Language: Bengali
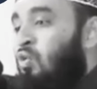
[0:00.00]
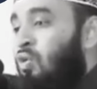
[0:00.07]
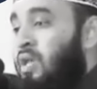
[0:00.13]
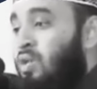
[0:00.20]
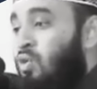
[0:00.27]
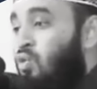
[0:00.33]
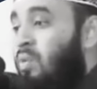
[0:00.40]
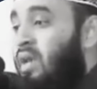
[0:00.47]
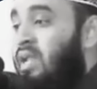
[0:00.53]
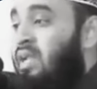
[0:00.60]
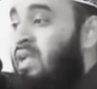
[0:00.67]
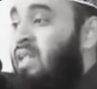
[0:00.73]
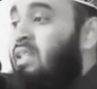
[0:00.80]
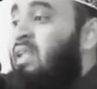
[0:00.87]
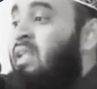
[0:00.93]
ওই কুমারী
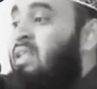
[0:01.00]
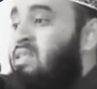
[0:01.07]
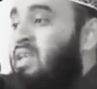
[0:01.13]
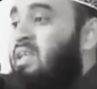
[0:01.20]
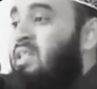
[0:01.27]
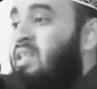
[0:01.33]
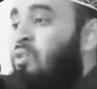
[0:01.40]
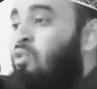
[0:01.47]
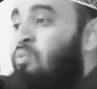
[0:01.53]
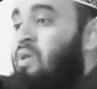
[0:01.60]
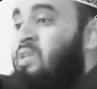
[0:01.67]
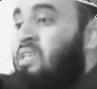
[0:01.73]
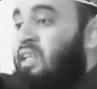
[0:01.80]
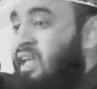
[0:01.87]
নারীদের চাইতেও বেশি